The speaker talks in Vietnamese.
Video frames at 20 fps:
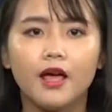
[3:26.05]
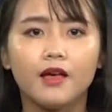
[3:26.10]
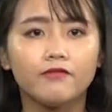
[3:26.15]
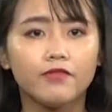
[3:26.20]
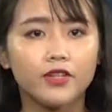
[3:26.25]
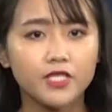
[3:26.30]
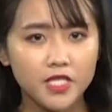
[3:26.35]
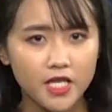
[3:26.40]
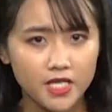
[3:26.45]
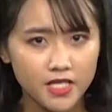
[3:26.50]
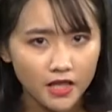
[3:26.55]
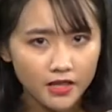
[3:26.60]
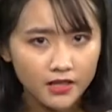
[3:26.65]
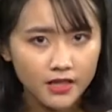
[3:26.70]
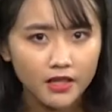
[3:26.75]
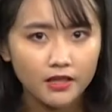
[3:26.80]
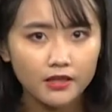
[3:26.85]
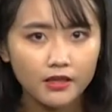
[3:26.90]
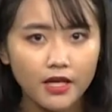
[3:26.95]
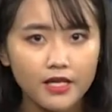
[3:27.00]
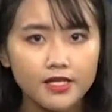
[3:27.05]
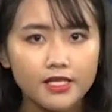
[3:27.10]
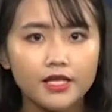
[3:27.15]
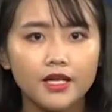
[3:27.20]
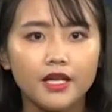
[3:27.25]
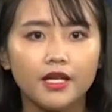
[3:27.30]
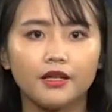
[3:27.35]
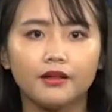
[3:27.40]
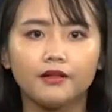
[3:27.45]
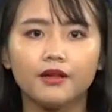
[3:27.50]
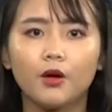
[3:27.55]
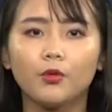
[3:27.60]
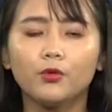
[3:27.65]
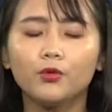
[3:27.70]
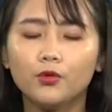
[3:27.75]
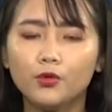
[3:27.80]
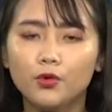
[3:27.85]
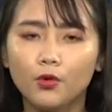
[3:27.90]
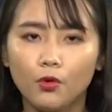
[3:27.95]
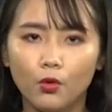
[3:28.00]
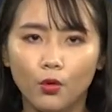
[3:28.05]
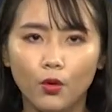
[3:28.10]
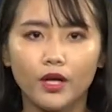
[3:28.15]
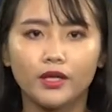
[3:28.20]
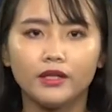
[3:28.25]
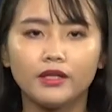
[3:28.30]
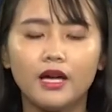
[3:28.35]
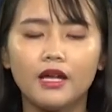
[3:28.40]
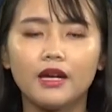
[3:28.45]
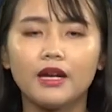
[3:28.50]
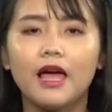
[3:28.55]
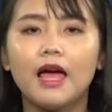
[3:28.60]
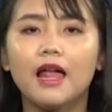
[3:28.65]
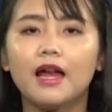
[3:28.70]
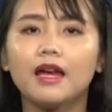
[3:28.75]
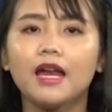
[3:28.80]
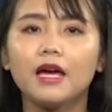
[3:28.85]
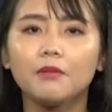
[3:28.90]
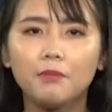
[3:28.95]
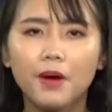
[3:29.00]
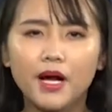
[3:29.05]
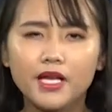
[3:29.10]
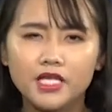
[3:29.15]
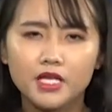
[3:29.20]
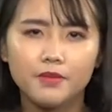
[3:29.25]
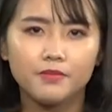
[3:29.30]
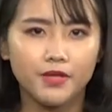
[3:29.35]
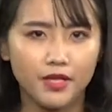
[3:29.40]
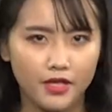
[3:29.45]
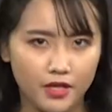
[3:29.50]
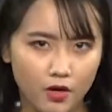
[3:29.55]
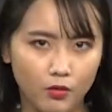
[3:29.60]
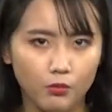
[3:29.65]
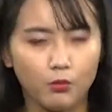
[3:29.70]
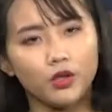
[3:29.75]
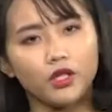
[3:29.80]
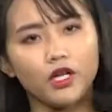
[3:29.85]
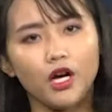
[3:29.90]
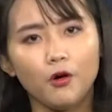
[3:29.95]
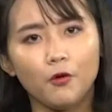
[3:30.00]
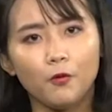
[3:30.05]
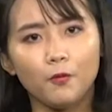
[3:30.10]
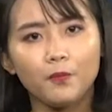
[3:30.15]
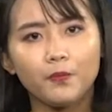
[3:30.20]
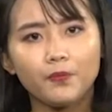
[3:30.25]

và chỉ xác nhận khi gia đình đóng đủ khoản tiền là 300.000 đồng một khẩu.